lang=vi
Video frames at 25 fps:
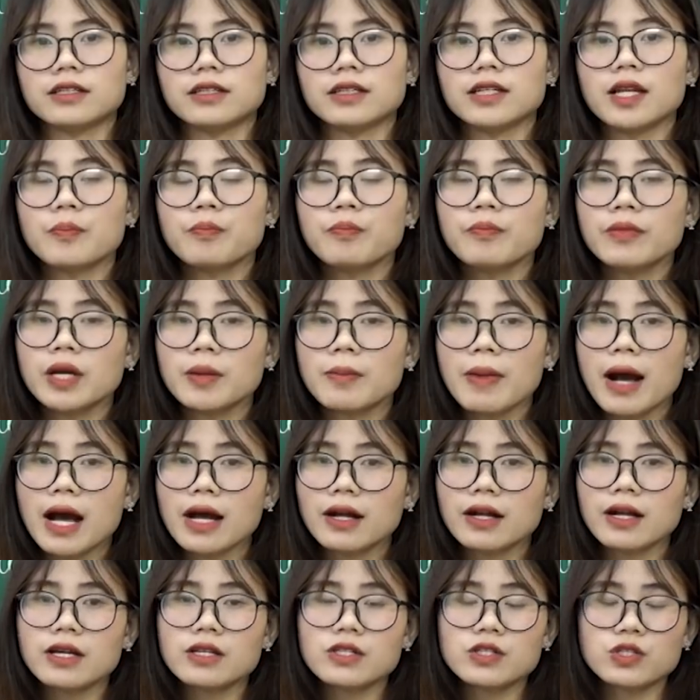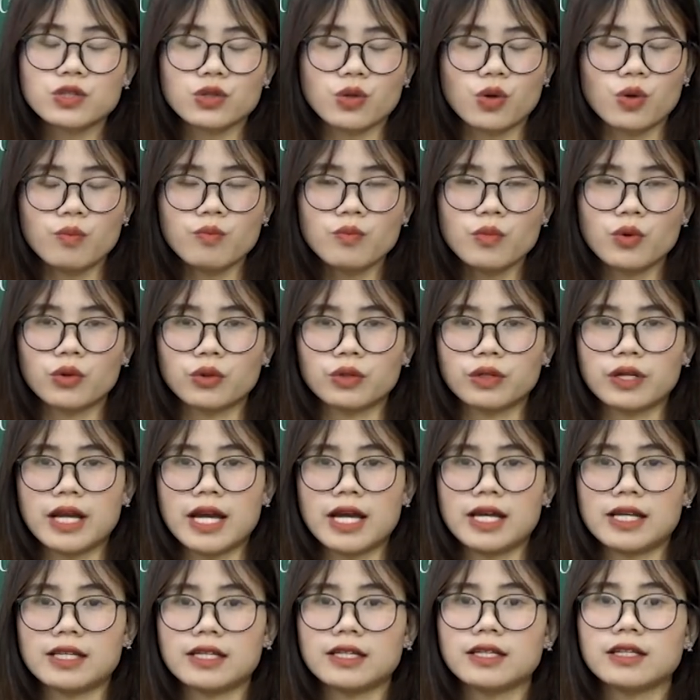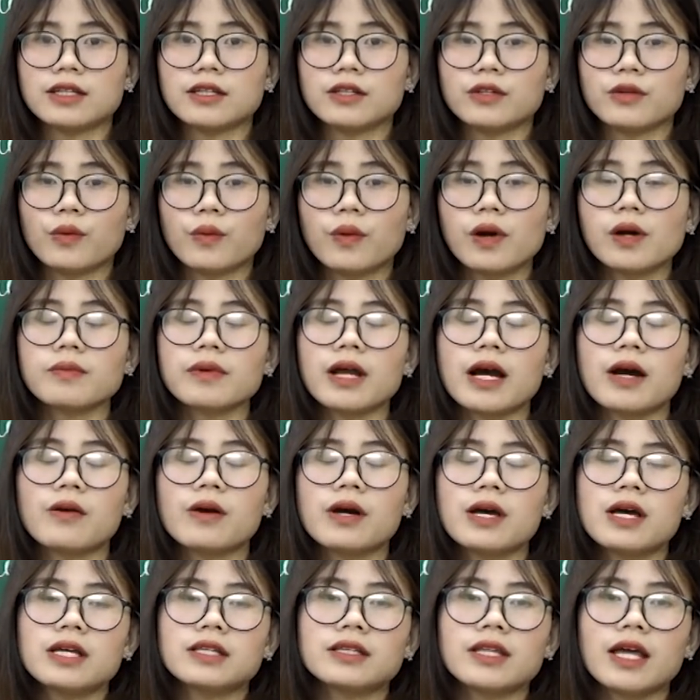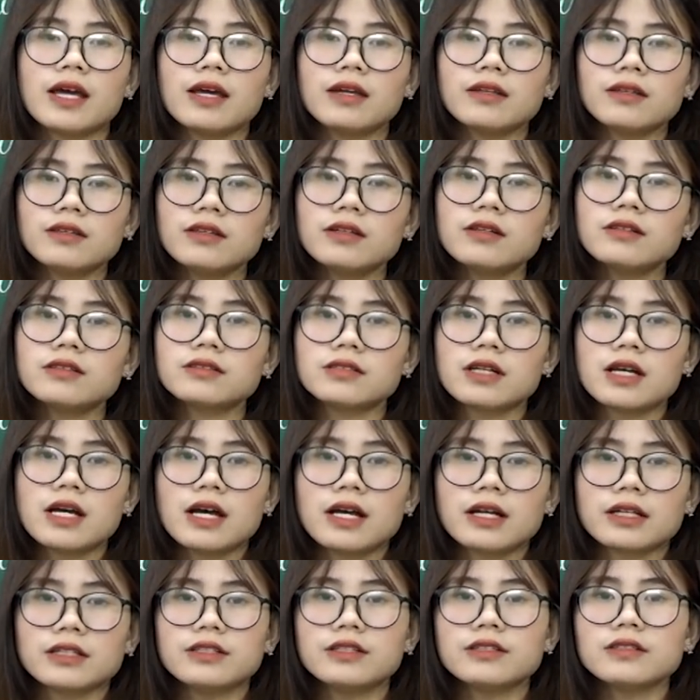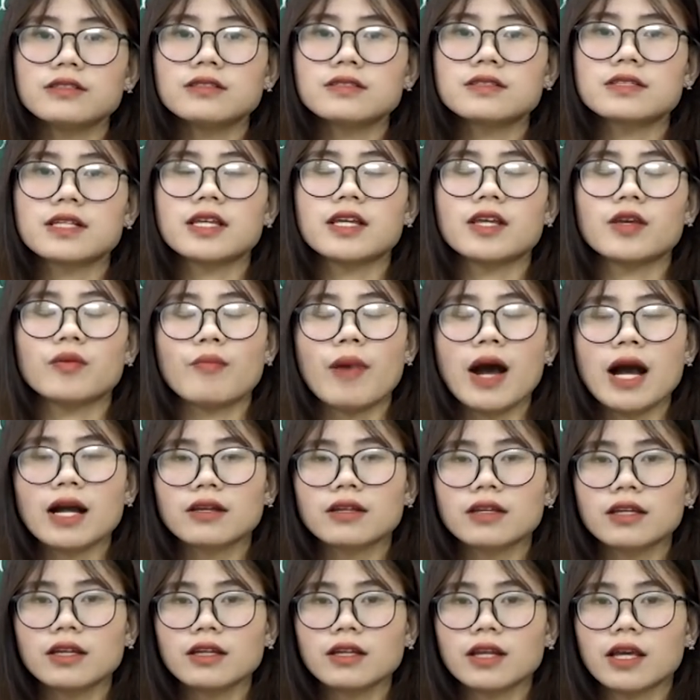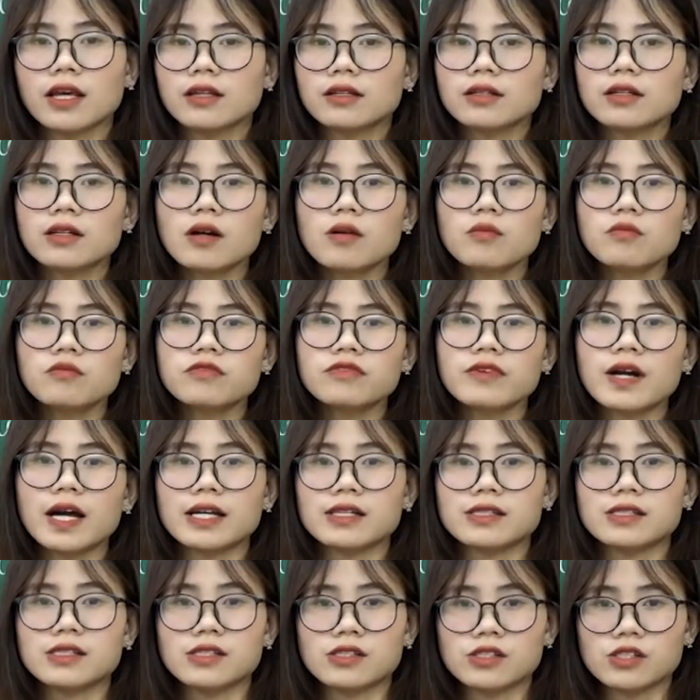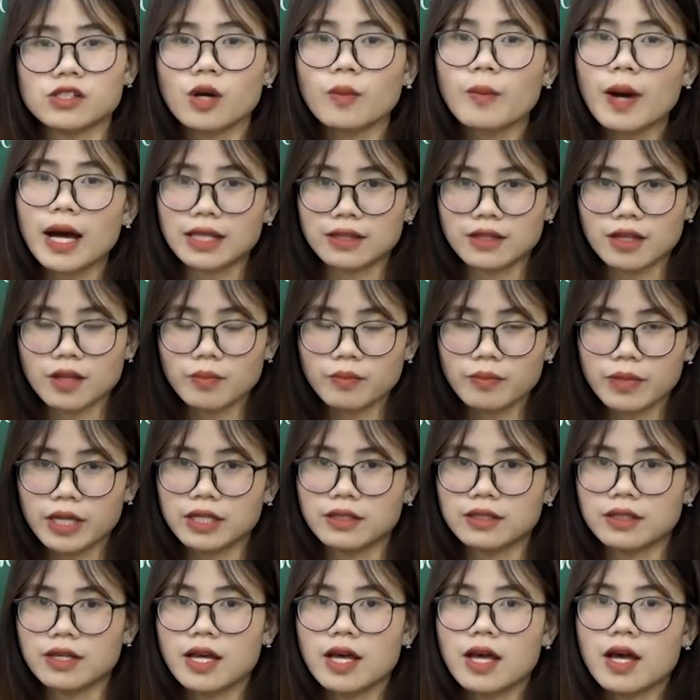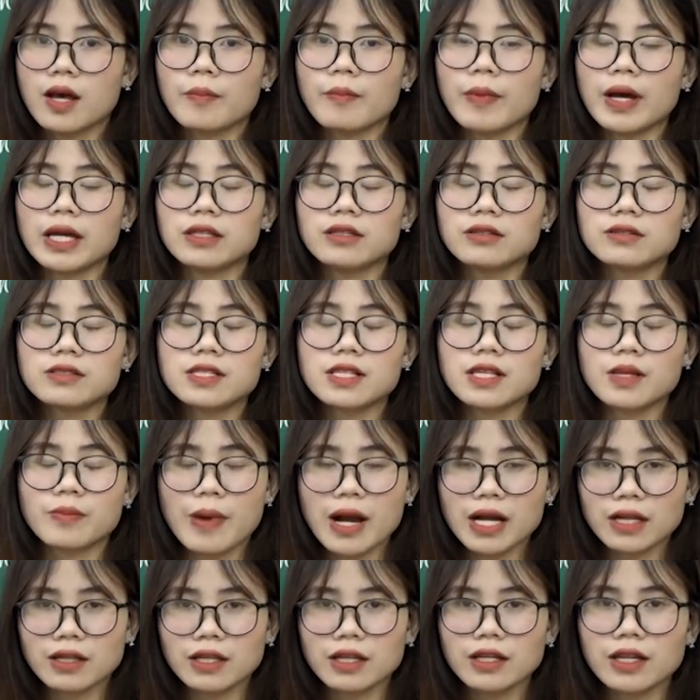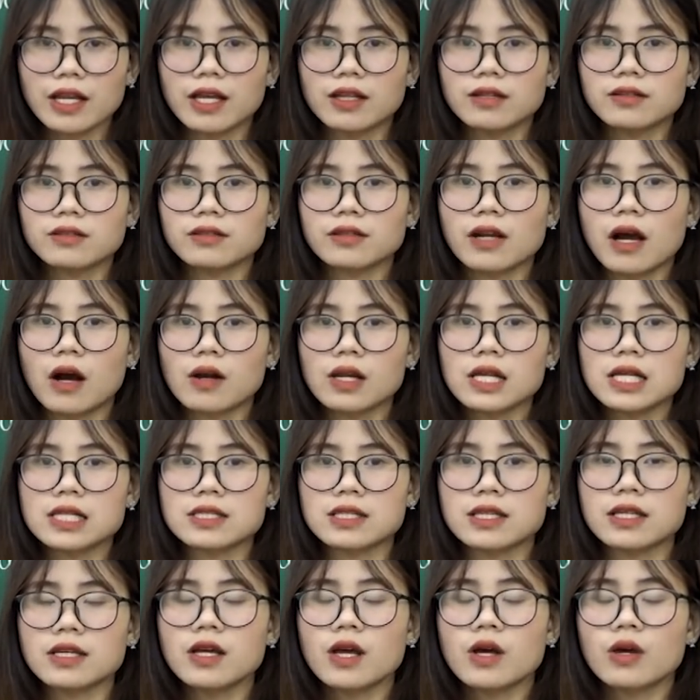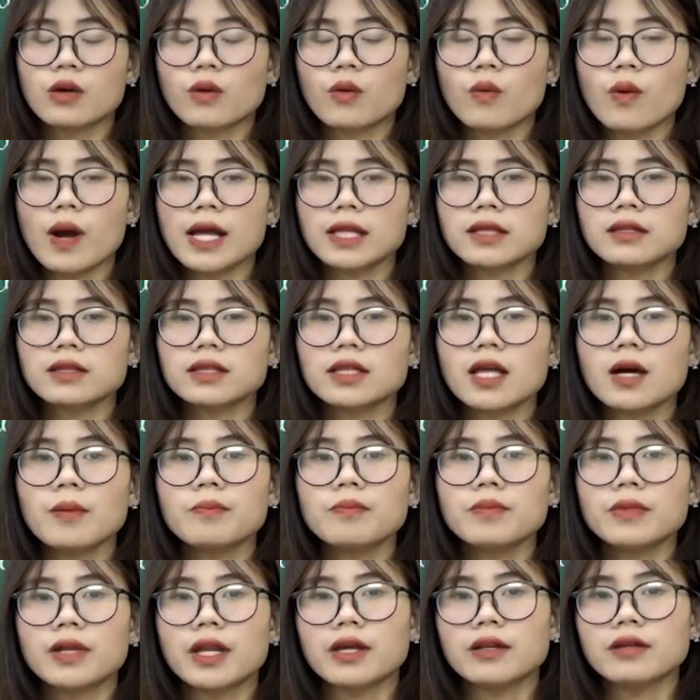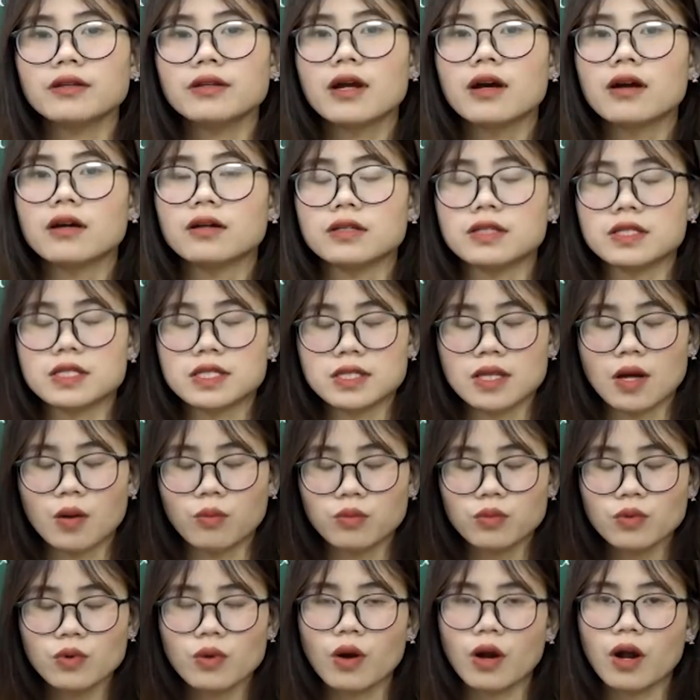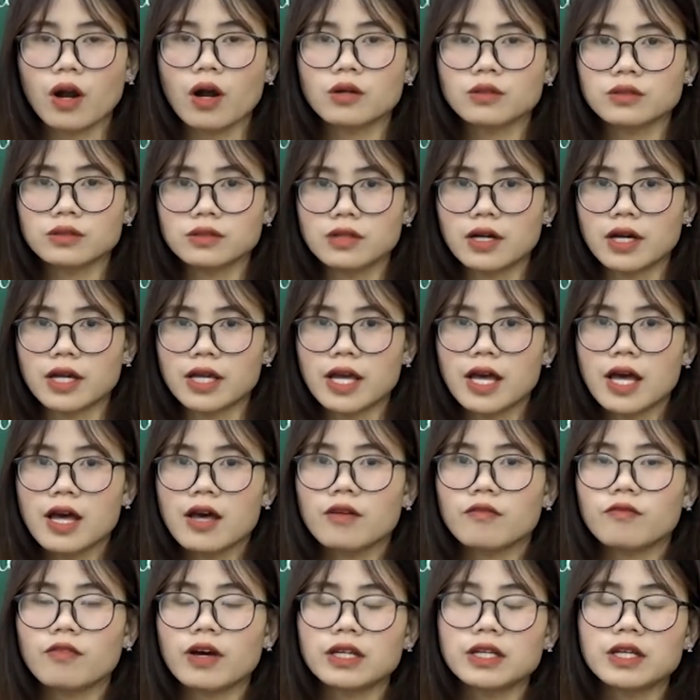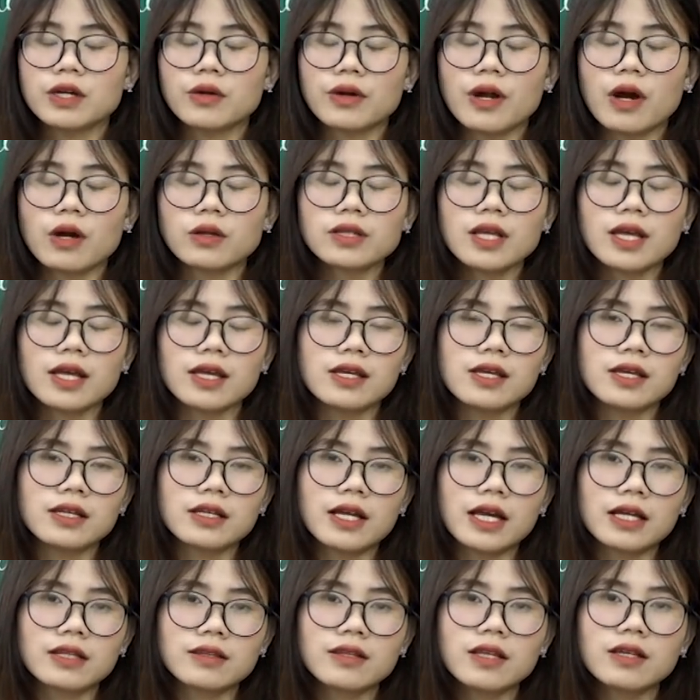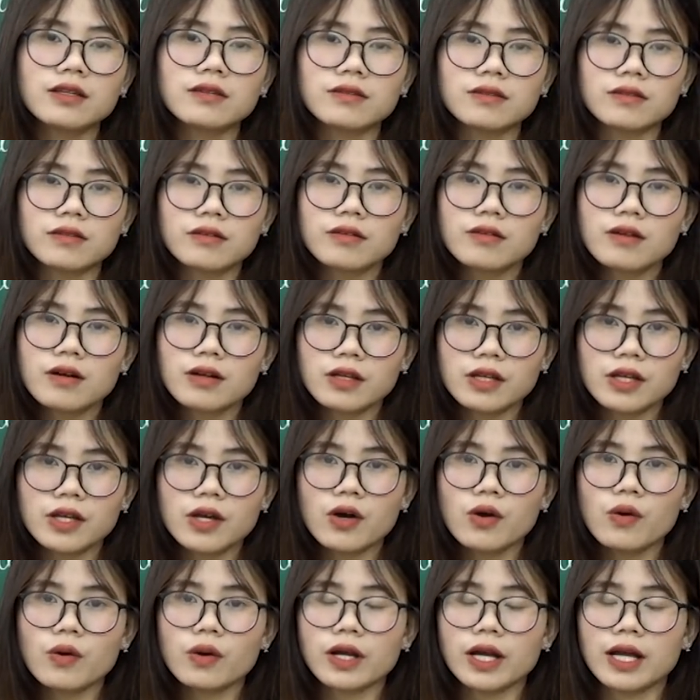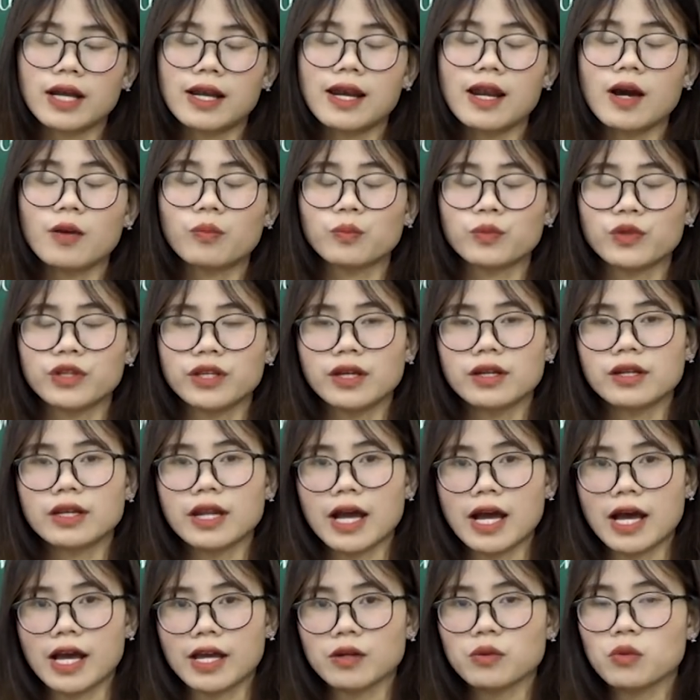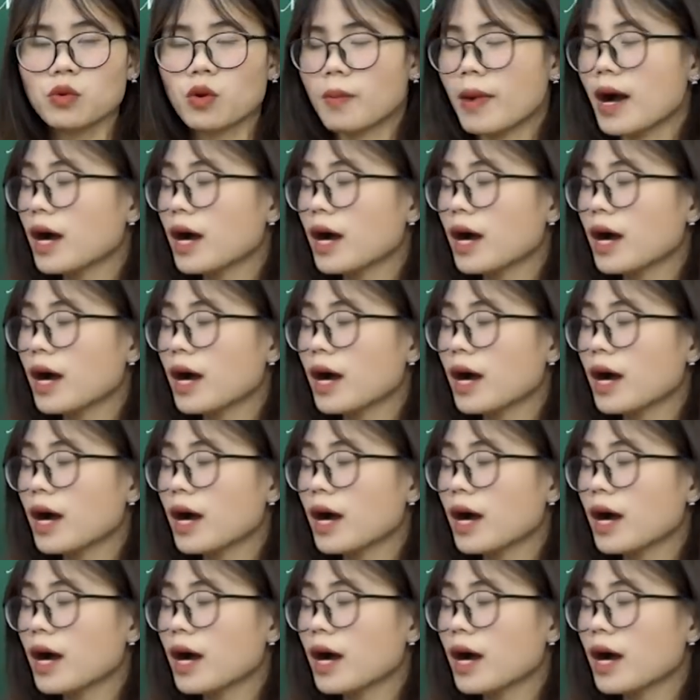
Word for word: 53 cây số một ngày đúng không nào thế nhưng những gì bác nghĩ đến không phải chỉ cho bản thân mình mà những gì bác nghĩ đến đó là gì quan tâm đến đời sống của con người và điều đó thể hiện cái tình thương yêu cái lòng nhân ái của